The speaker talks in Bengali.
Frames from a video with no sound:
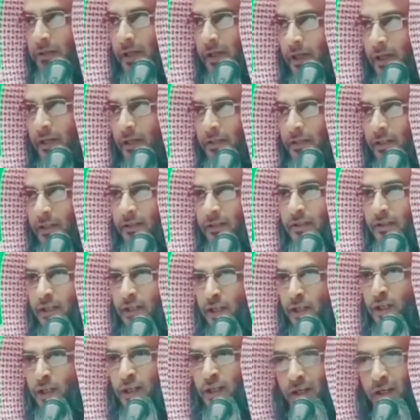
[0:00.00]
হ্যাঁ যাতে
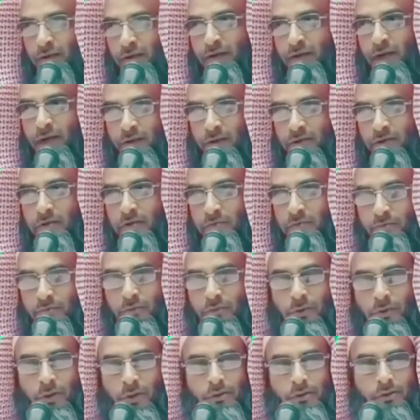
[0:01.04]
জানের খাতরা আছে
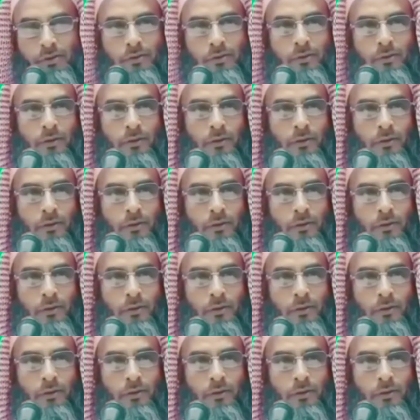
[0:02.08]
বিপদ আছে